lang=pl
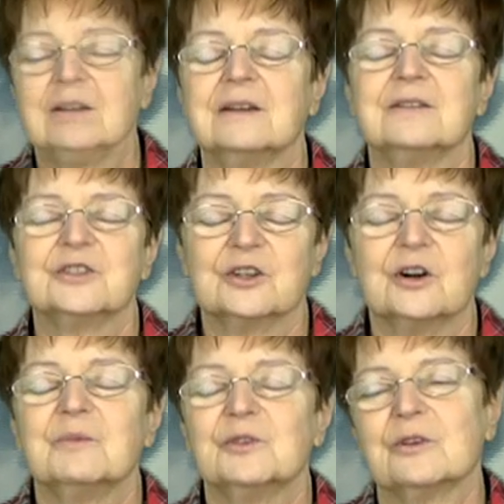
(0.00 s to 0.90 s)
E,
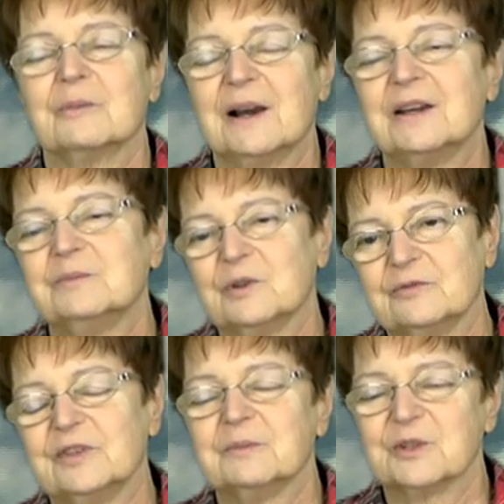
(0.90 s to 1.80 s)
rzekomo normalny,
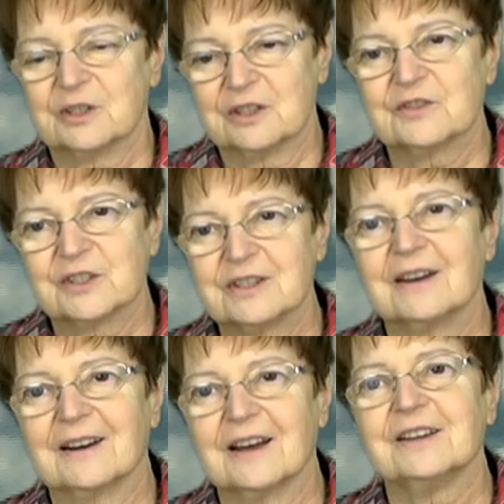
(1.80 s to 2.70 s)
bo wiemy, że te
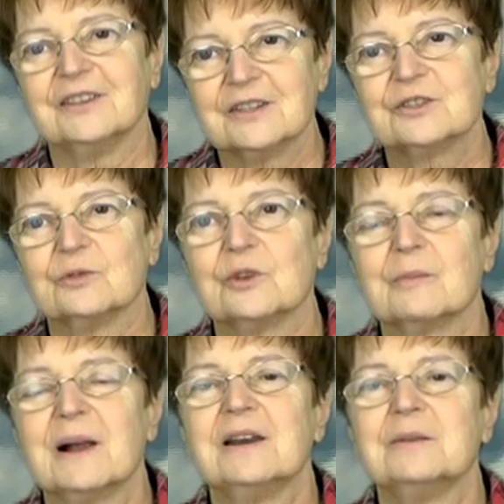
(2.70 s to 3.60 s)
wszystkie kraje nie są
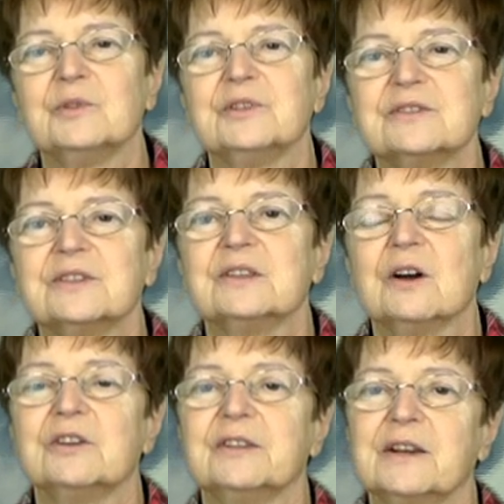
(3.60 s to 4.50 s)
normalne, bo
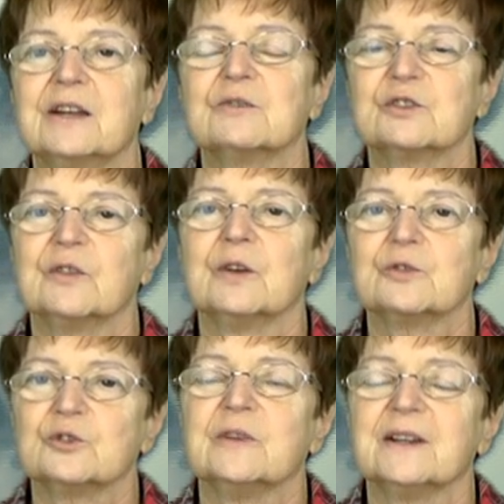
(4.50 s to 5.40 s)
niestety one tracą
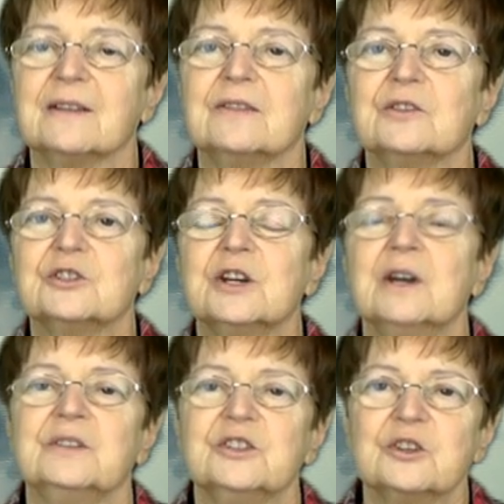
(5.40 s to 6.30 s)
swoją suwerenność.
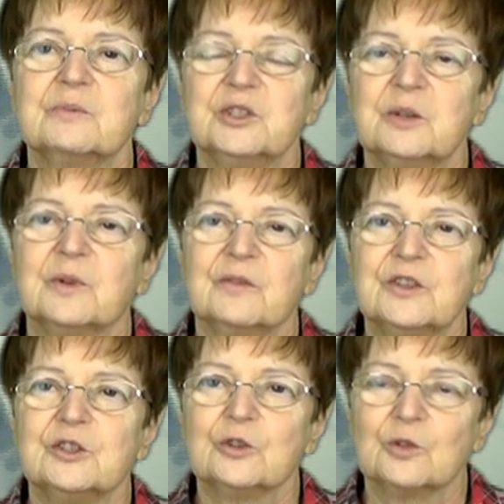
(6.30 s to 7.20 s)
I co by nie
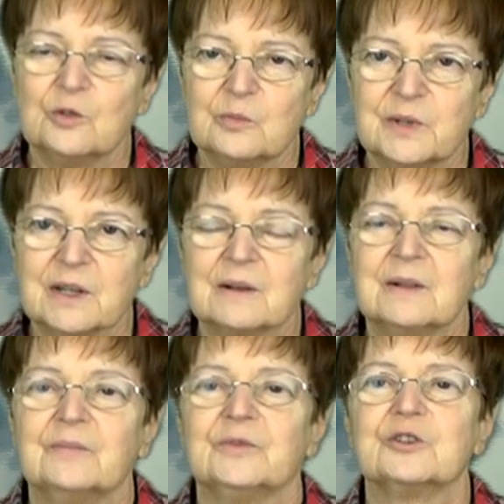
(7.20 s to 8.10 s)
powiedzieć o Kubie,
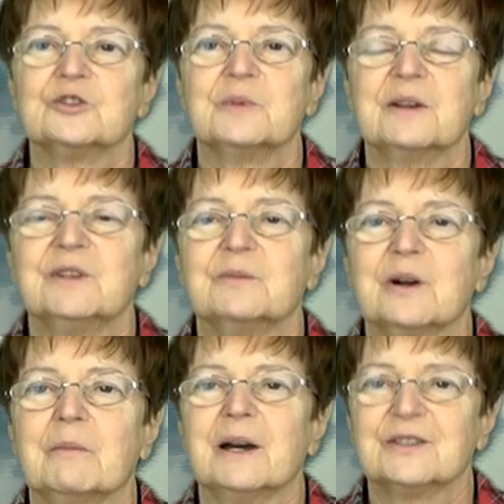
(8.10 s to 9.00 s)
to co prawda
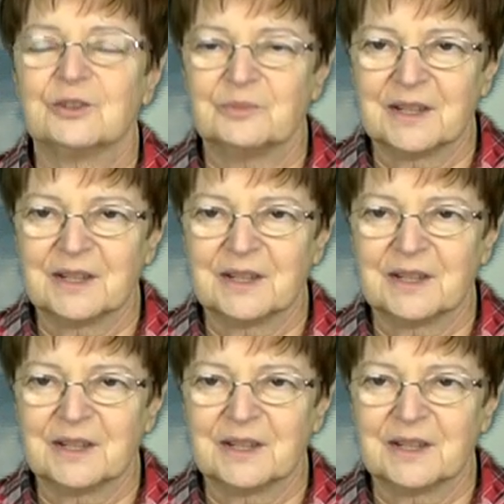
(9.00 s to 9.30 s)
była bardzo